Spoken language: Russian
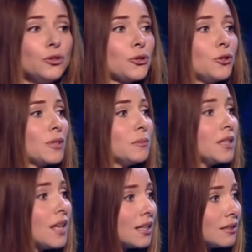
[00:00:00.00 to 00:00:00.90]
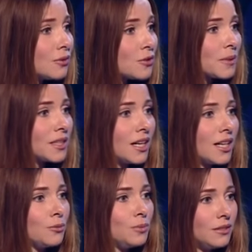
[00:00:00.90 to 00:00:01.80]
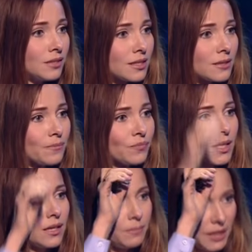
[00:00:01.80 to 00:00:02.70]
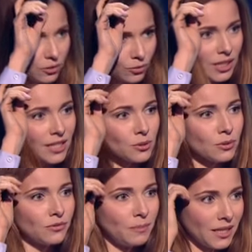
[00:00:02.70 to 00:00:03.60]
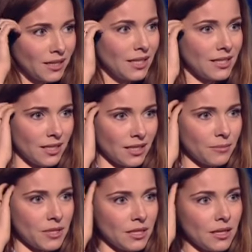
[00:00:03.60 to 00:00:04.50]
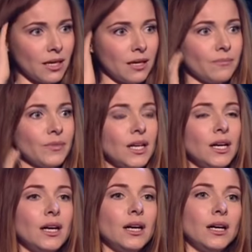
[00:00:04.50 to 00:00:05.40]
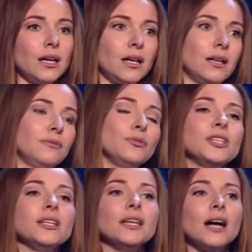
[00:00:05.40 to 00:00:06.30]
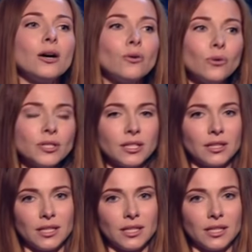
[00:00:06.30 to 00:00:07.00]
Сонечку Мармеладову в спектакле «Убивец», бедную Лизу в «Бедной Лизе Карамзина», а, в «Утиной охоте»